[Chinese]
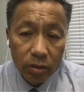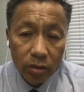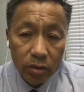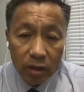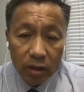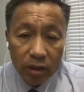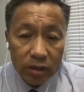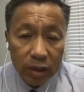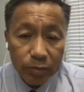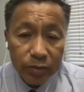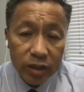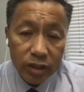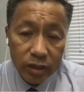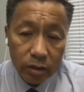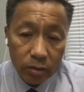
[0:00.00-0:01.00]
嗯，咱们这个
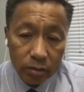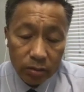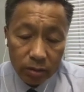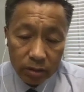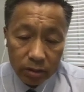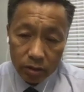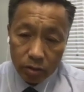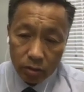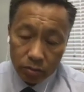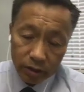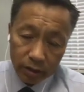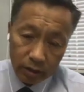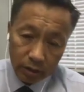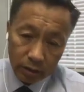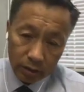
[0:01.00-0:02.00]
系统自从这
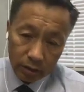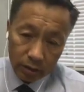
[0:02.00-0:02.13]
个。